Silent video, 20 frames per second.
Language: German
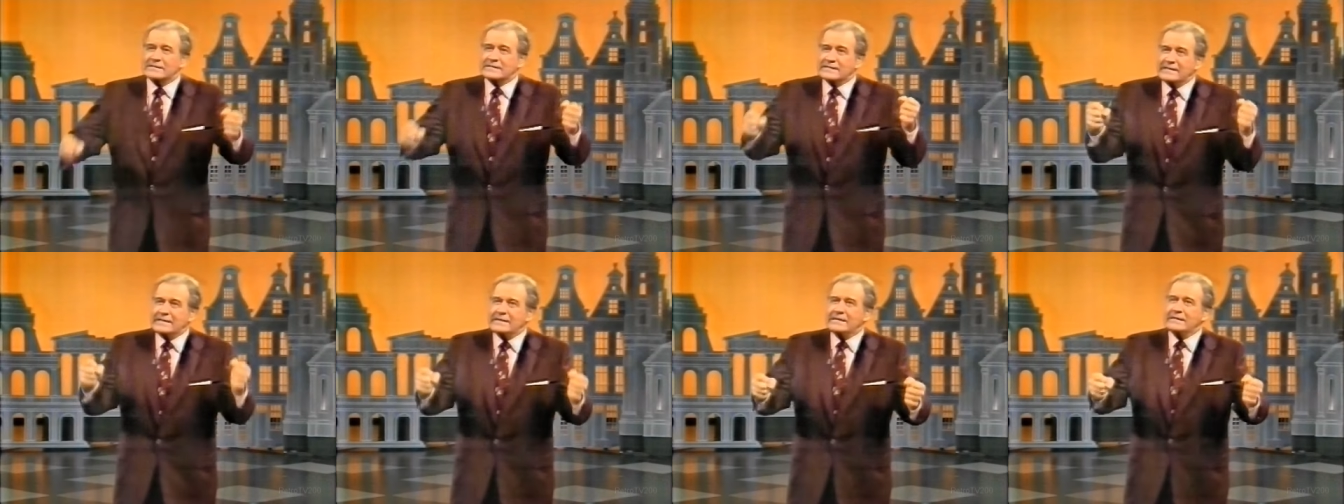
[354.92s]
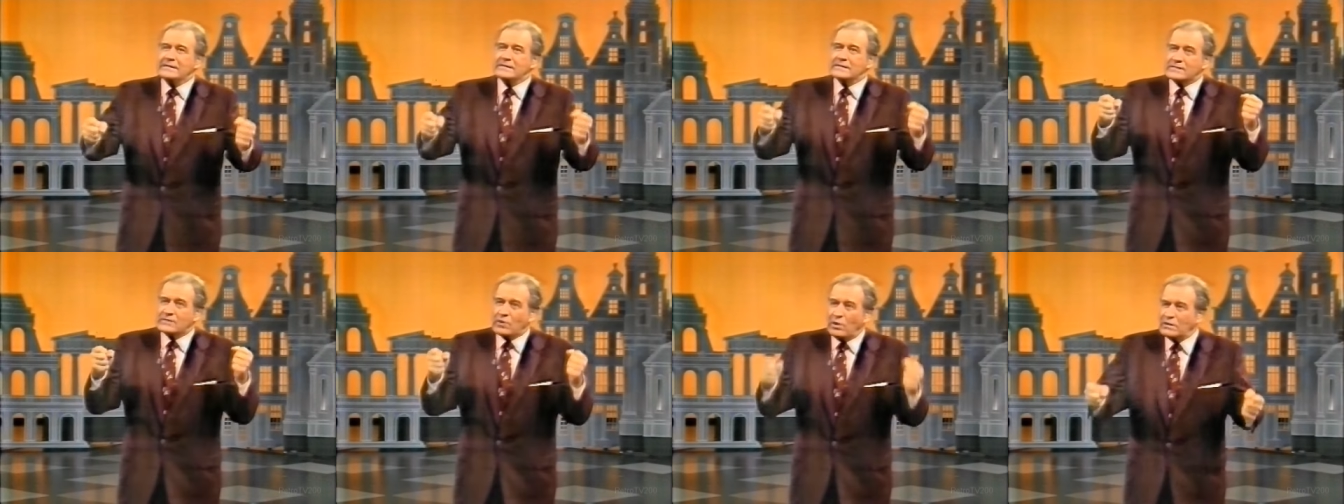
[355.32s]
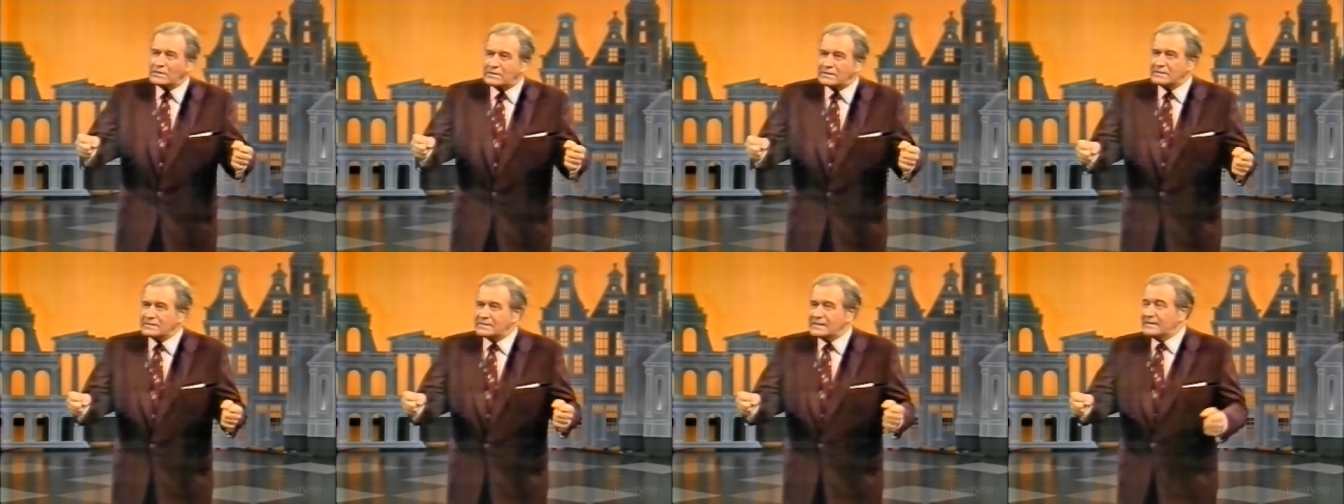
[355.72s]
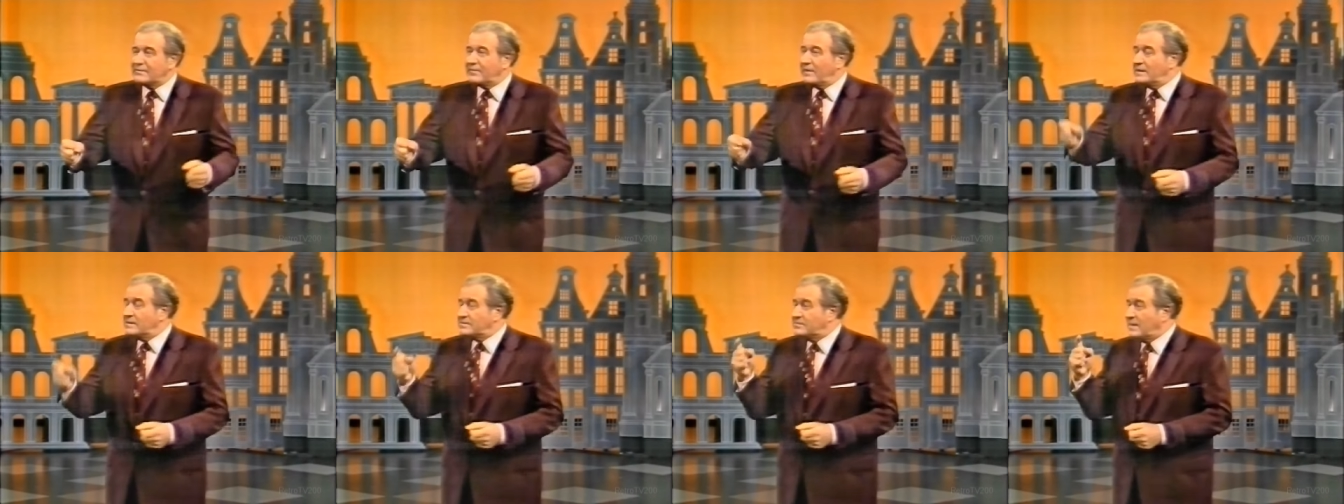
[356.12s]
Sie sollten
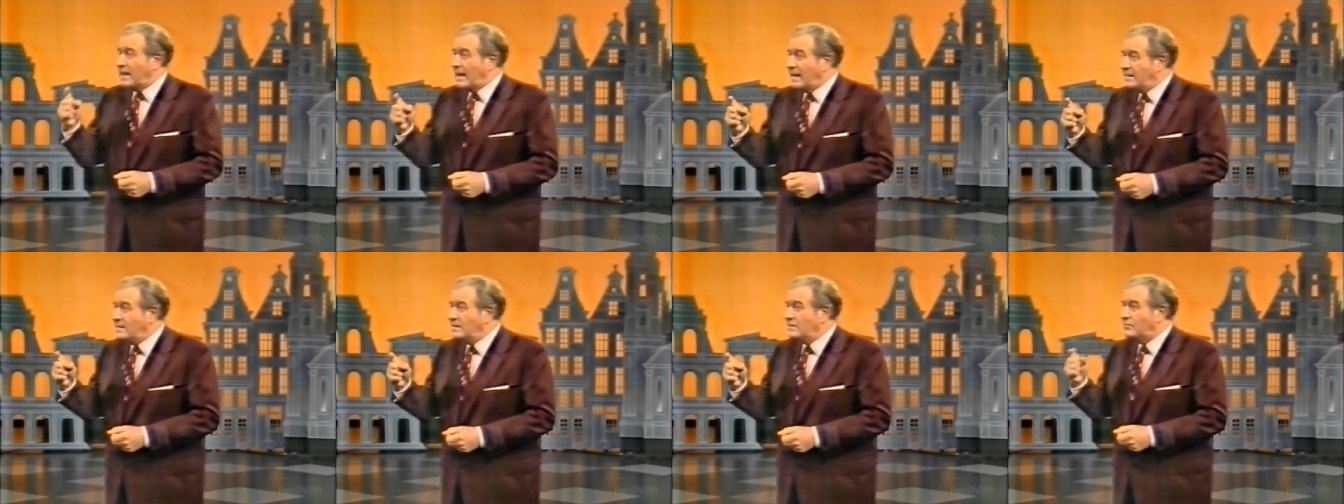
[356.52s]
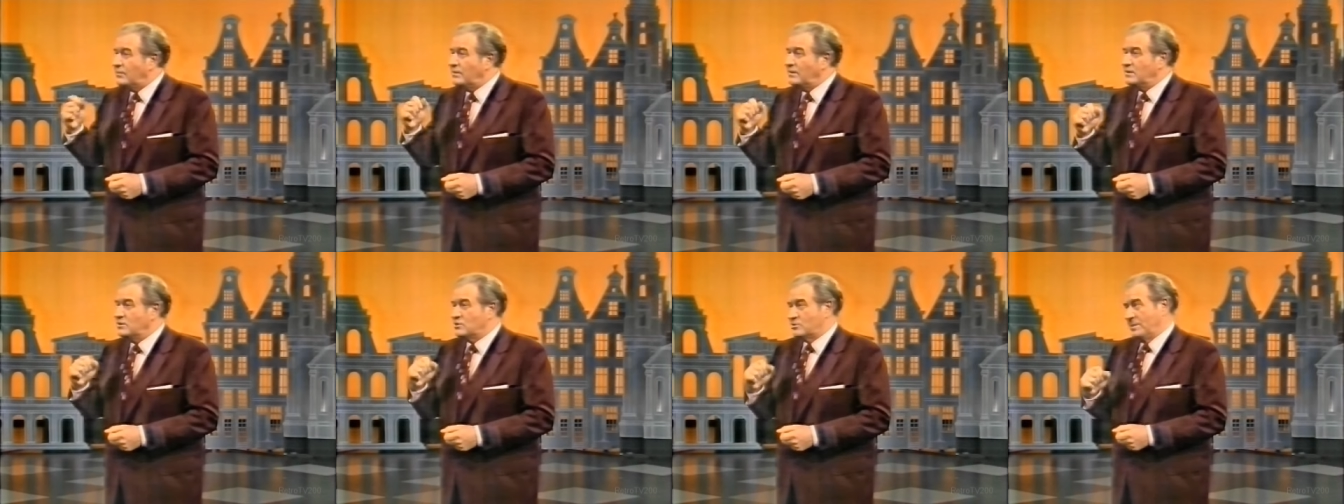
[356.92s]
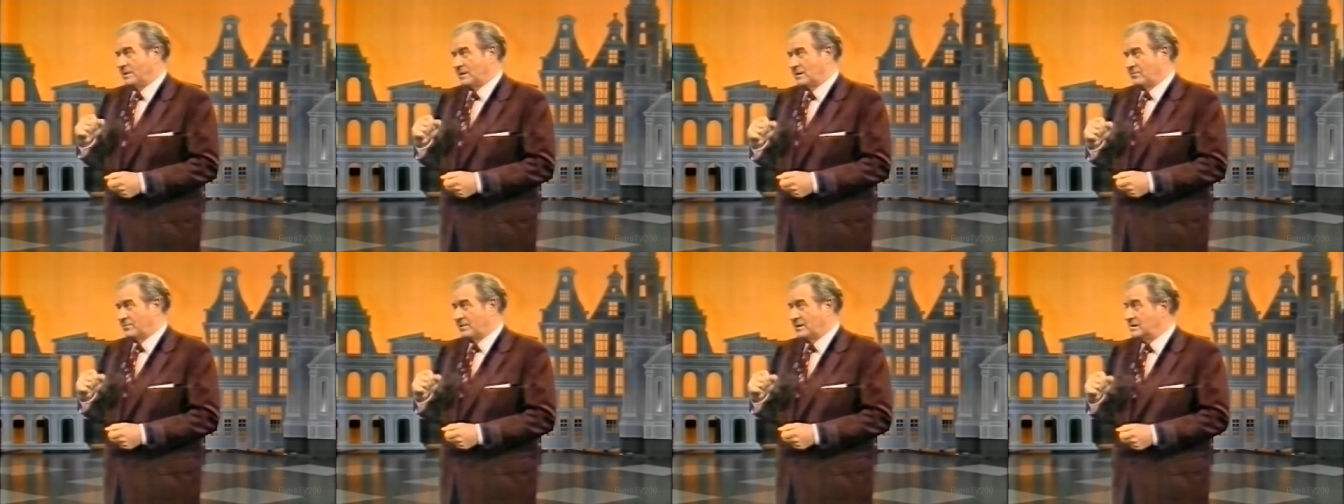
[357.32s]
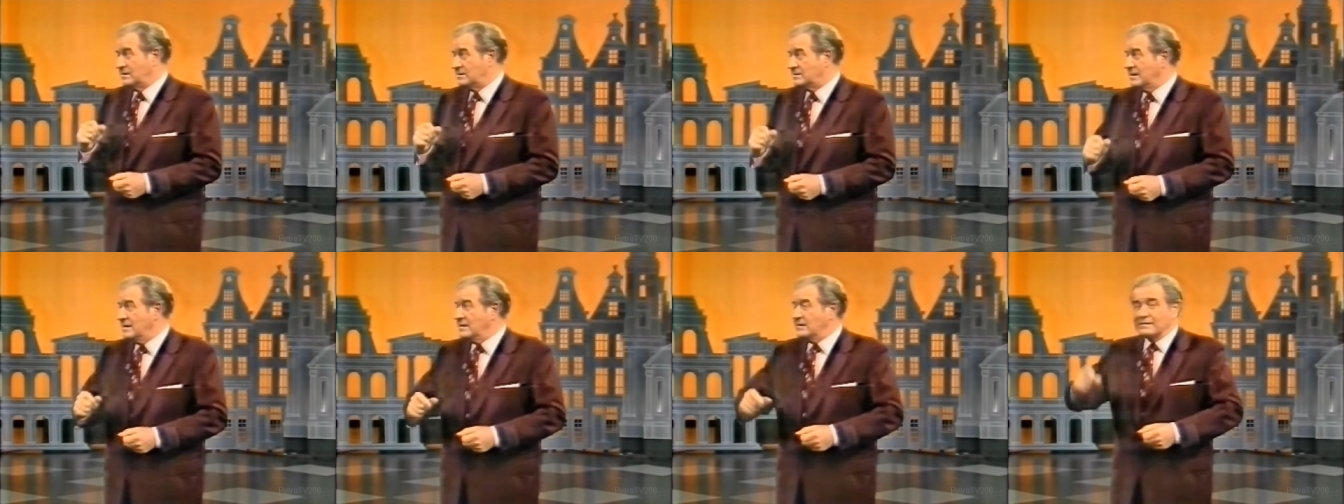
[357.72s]
sich, weil es einigen von Ihnen schwer
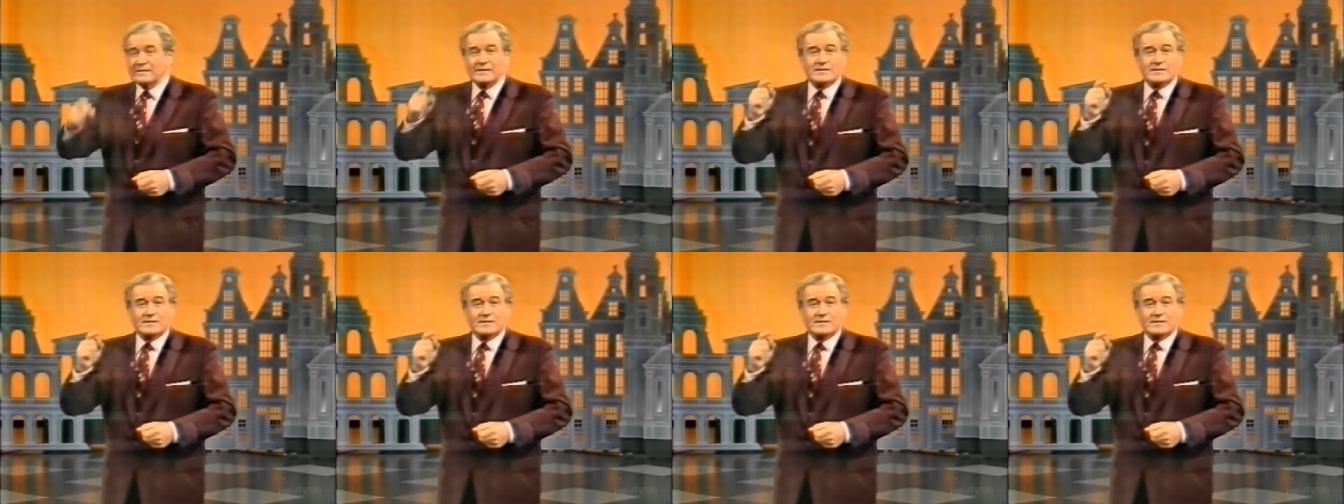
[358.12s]
gefallen ist,